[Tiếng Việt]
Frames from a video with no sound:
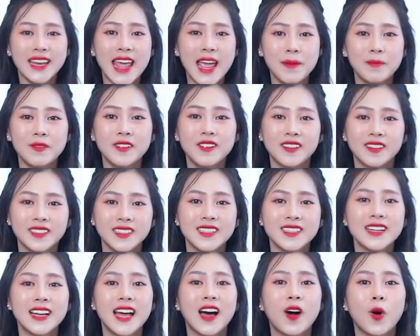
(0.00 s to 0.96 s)
đẹp được
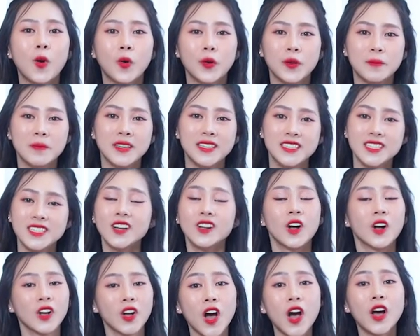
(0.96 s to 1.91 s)
như là hồi mình chưa
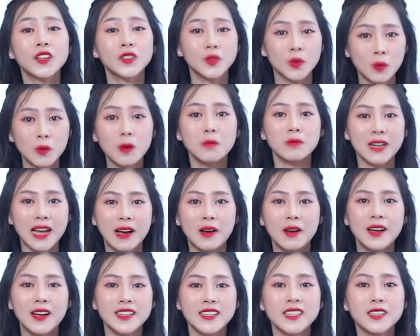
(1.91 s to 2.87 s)
có con, đúng không nào?
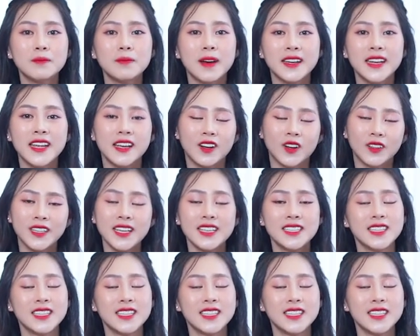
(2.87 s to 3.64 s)
Nhưng mà để có thể